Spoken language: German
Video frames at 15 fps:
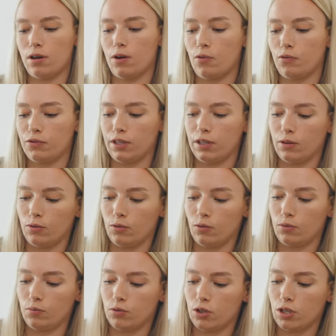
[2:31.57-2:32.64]
auf den
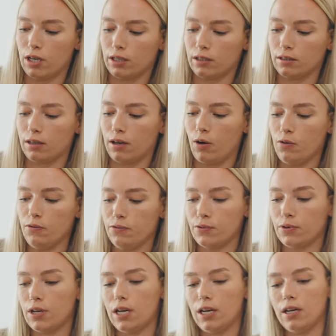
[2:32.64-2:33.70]
Umschlag drauf